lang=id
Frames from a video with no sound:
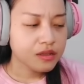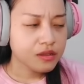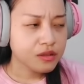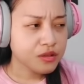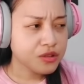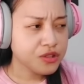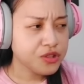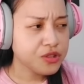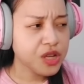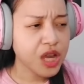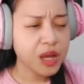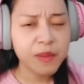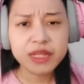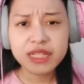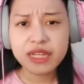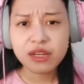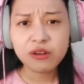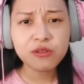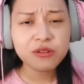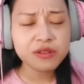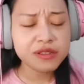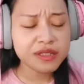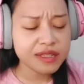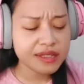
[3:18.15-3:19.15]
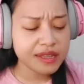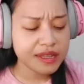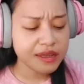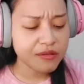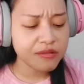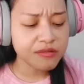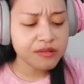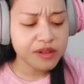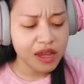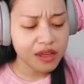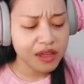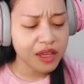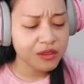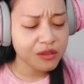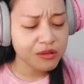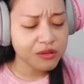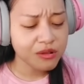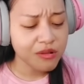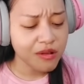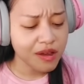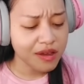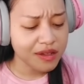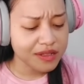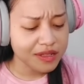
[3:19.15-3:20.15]
terus juga meja kursi. Udah gitu
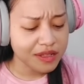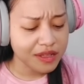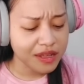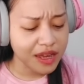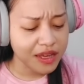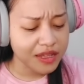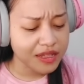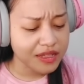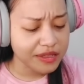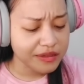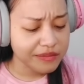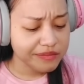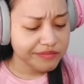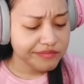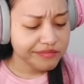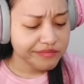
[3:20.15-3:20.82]
doang sih guys.